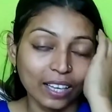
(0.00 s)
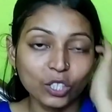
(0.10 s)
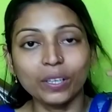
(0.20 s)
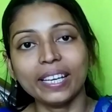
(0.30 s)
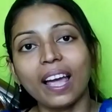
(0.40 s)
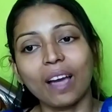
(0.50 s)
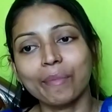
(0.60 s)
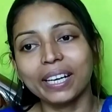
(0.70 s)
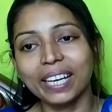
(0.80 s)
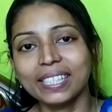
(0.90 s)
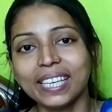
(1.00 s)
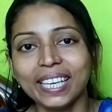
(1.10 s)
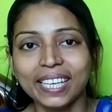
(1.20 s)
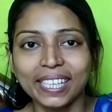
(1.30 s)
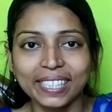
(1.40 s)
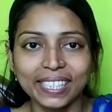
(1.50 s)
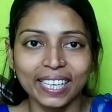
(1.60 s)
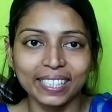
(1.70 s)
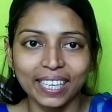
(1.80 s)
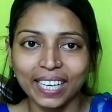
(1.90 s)
আসলে আমার কাছে ইংরেজি
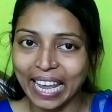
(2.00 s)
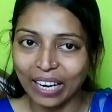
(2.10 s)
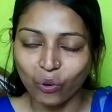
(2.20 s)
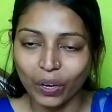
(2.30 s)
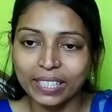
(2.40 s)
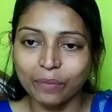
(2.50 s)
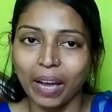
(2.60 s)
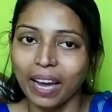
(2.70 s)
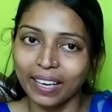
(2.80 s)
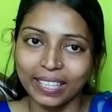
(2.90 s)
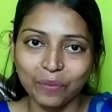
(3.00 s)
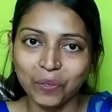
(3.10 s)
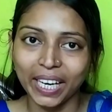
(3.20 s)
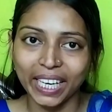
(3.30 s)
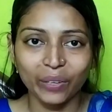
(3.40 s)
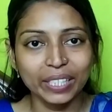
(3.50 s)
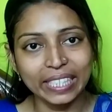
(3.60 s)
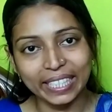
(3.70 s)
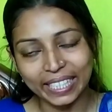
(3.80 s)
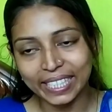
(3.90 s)
একটা ল্যাঙ্গুয়েজ বাংলা যেমন ল্যাঙ্গুয়েজ
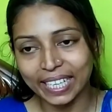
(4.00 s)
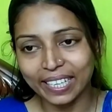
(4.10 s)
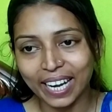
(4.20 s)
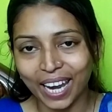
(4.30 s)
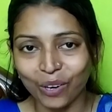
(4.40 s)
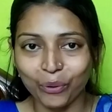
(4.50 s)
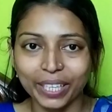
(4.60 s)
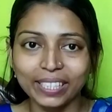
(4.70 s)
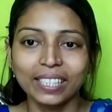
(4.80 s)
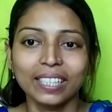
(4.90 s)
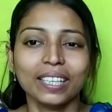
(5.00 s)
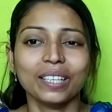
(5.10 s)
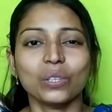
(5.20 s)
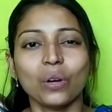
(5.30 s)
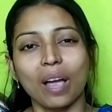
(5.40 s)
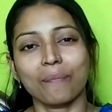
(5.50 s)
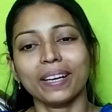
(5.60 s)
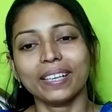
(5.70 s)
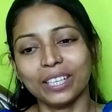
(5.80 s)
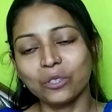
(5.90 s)
ইংরেজি একটা ল্যাঙ্গুয়েজ তো
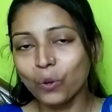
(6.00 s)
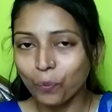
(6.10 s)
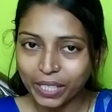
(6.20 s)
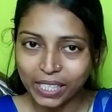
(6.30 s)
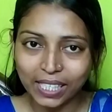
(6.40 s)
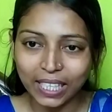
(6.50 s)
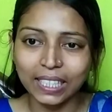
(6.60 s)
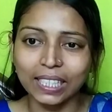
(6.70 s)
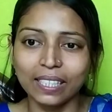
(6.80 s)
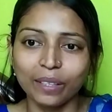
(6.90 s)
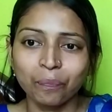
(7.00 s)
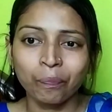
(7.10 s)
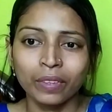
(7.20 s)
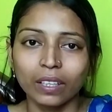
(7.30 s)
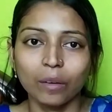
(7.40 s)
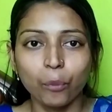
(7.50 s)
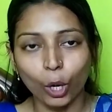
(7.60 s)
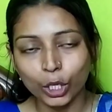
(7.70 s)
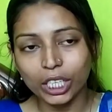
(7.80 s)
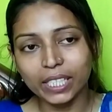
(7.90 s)
আমার এটুকু বিশ্বাস আছে যে
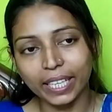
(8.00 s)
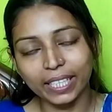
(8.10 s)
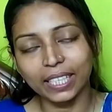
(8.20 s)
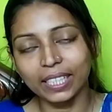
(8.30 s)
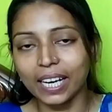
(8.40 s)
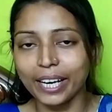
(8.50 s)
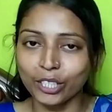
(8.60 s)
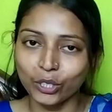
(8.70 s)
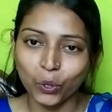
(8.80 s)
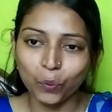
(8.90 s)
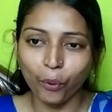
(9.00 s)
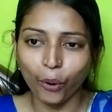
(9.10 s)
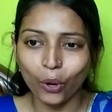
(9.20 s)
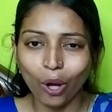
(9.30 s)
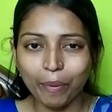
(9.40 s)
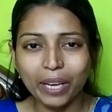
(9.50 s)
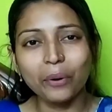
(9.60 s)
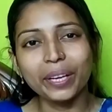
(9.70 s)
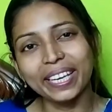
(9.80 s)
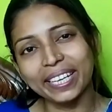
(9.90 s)
বয়সের সাথে সাথে রায়সা যখন বড় হবে
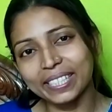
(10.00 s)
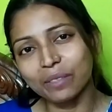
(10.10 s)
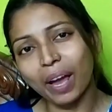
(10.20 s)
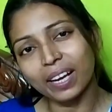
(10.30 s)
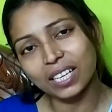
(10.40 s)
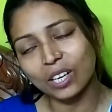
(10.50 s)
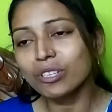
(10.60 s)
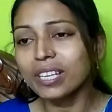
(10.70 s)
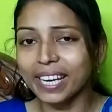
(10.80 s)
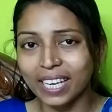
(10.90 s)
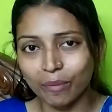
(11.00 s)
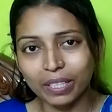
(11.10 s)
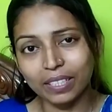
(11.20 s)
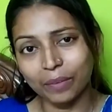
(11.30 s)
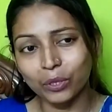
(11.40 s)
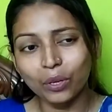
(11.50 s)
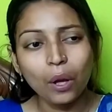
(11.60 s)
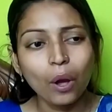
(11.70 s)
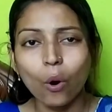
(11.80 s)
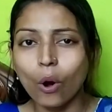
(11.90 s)
ও ইংরেজি ভাষাটাও শিখে নেবে যেমন
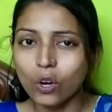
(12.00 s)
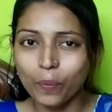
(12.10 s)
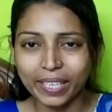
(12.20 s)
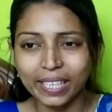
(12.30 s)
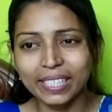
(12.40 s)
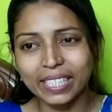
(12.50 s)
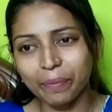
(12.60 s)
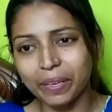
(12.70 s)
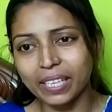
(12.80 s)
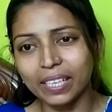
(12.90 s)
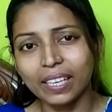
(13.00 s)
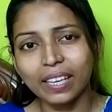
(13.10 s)
অটোমেটিক টিভি